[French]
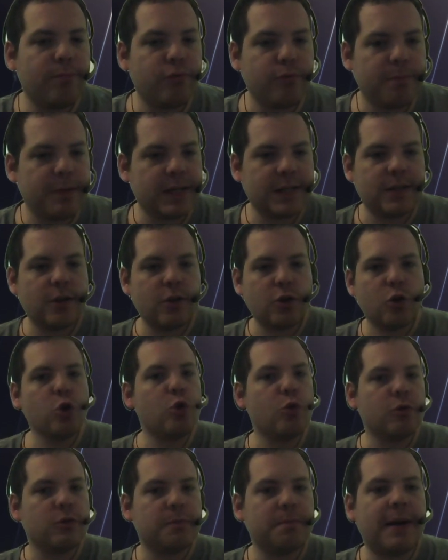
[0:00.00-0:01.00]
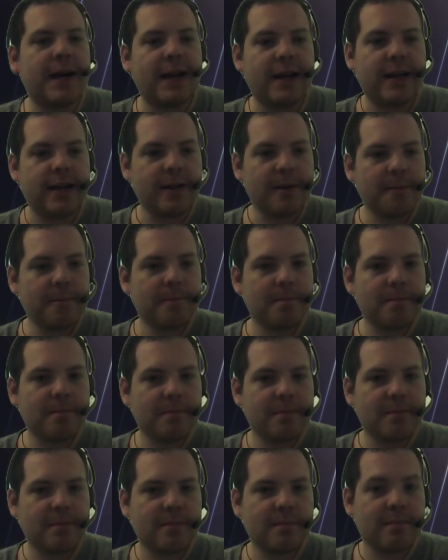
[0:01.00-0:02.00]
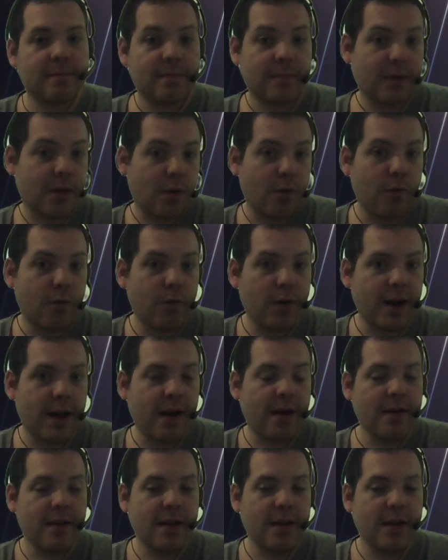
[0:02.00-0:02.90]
Plus personne n'ose parler. Voilà.